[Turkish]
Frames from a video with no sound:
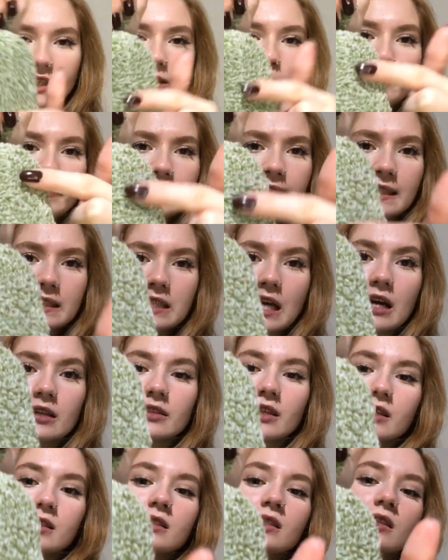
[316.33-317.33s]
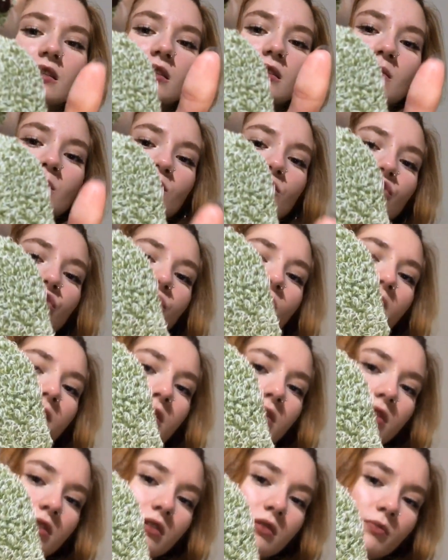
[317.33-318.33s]
İplik zaten sanırım
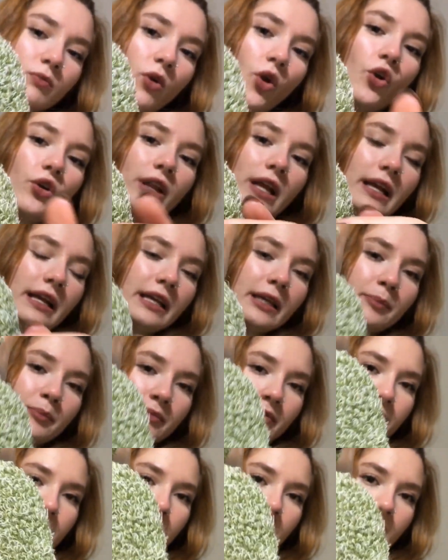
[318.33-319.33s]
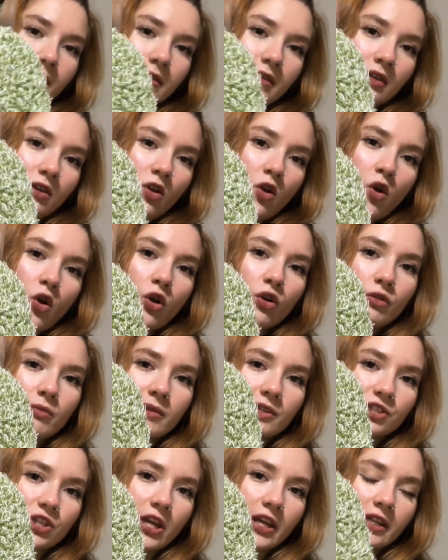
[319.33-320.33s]
bunlar. Böyle ip
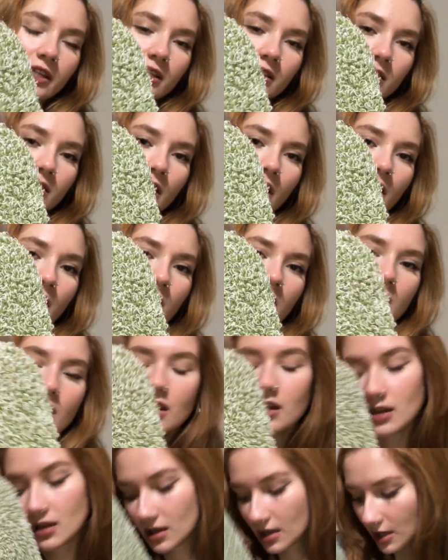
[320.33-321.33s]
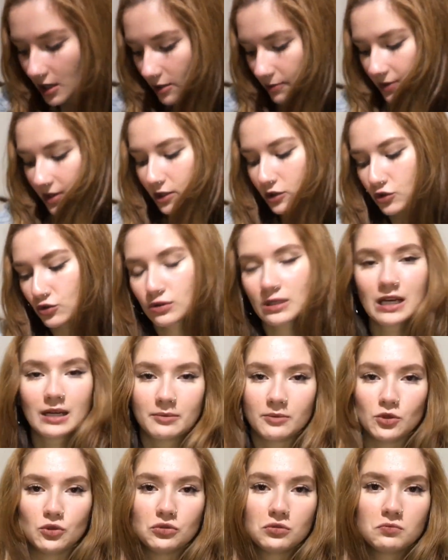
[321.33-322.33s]
örme şeklinde. Ama
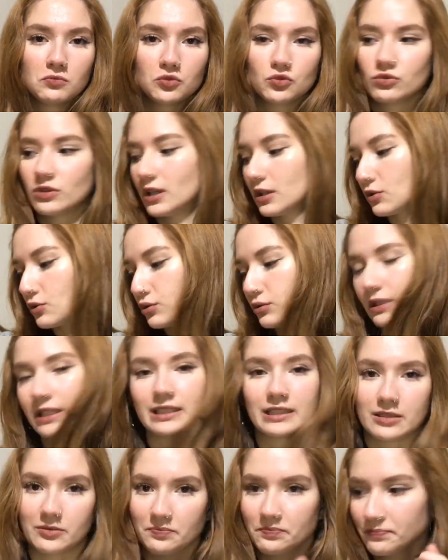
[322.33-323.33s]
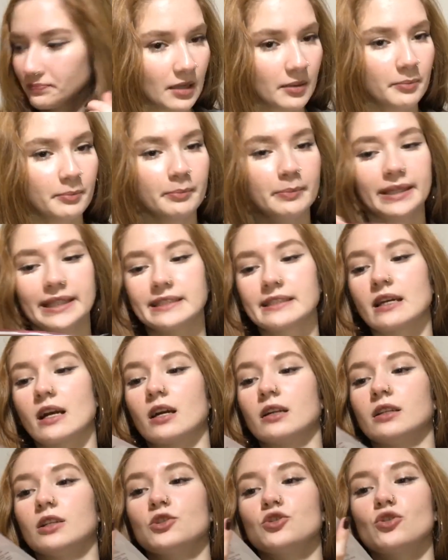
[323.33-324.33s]
güzel bir ürün. Bunu da kullanırım. Bir
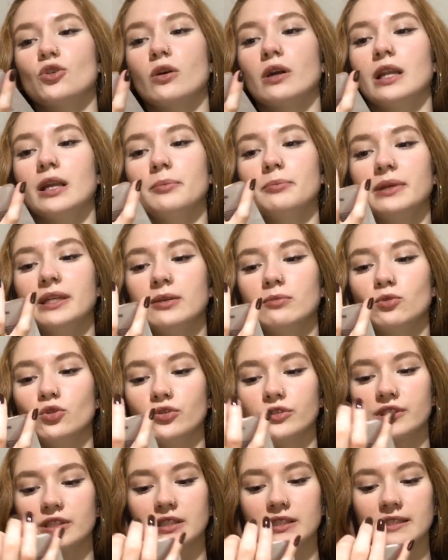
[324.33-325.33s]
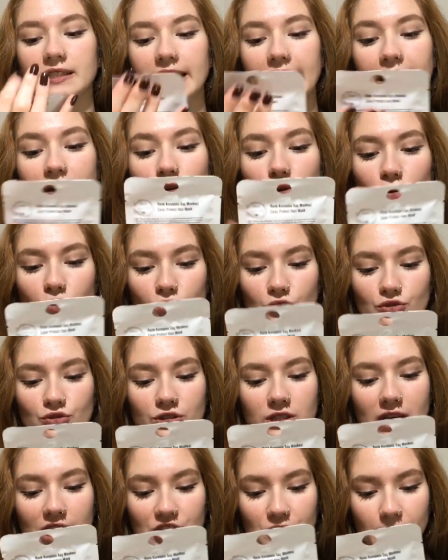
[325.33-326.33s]
tane şöyle bir Beauty'nin renk koruyucu
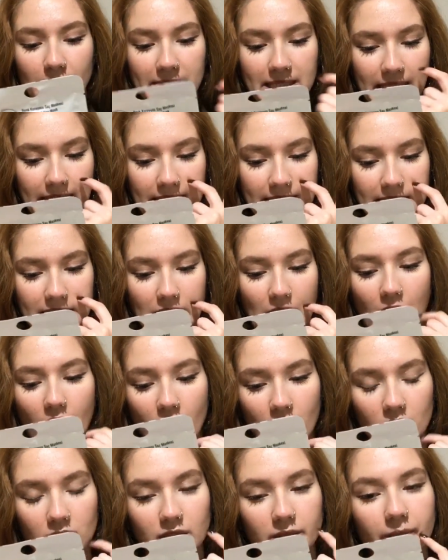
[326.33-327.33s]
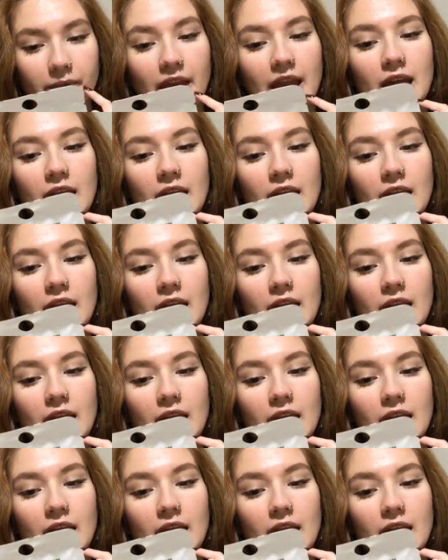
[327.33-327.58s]
saç maskesini aldım.